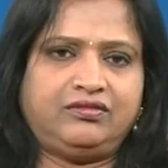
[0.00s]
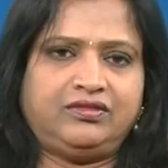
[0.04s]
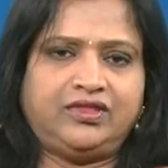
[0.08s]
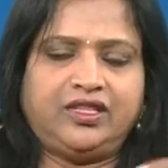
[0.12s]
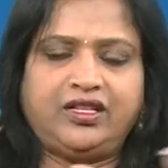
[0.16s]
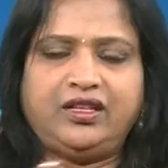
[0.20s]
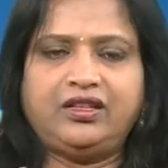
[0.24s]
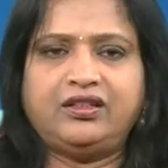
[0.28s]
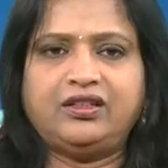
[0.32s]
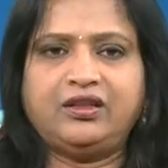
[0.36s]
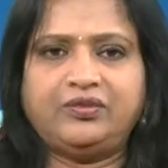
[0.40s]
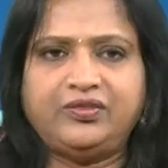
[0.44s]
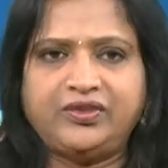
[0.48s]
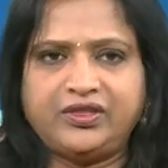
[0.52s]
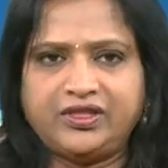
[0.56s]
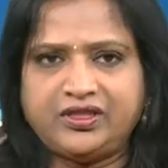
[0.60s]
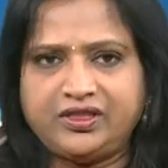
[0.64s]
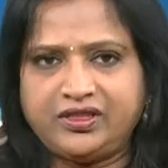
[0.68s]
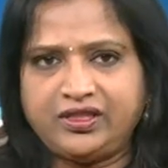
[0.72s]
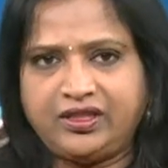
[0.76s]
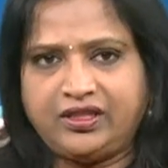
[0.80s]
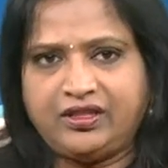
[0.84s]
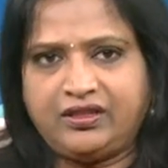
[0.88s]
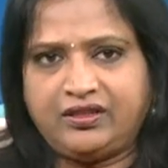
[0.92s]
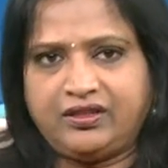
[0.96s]
నేనేం తప్పు
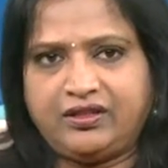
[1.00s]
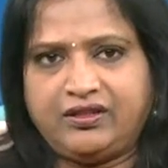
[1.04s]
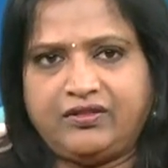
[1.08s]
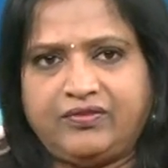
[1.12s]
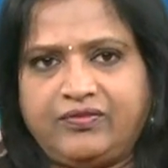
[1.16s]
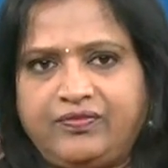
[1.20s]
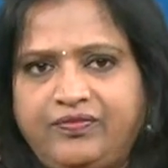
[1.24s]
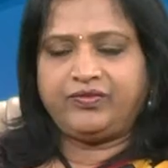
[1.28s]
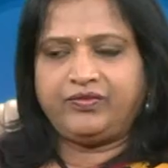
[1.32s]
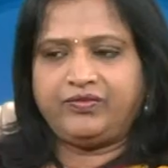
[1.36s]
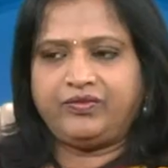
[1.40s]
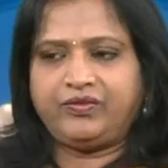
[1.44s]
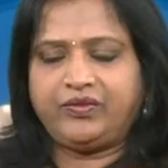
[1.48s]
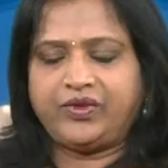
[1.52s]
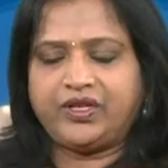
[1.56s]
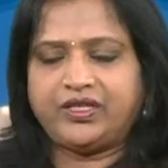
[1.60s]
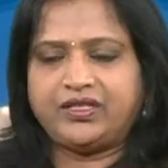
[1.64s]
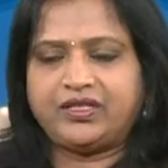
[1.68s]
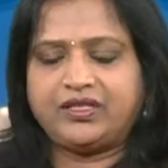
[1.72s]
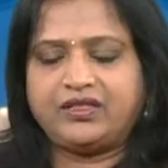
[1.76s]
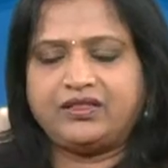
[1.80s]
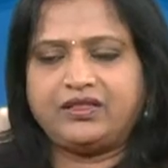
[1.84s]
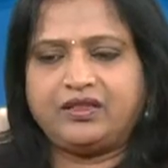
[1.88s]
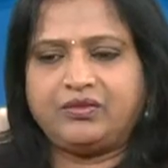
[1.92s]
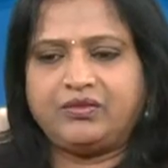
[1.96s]
చేస్తలేను కదా
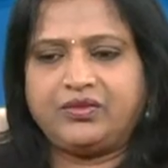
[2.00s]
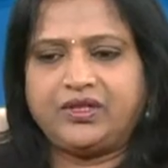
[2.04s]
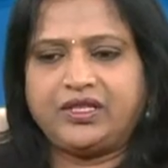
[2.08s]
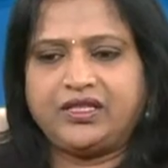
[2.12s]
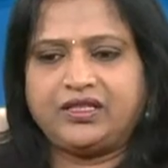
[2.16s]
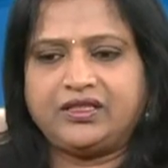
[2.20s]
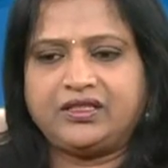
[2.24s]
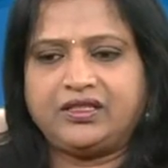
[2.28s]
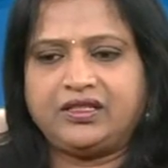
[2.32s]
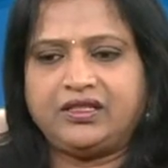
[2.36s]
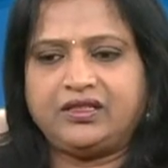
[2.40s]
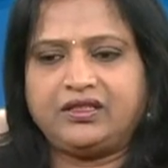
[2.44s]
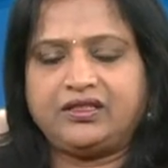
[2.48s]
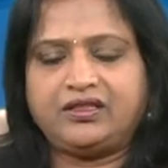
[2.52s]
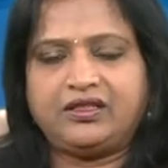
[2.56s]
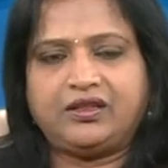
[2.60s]
పైసలు సంపాదించడానికి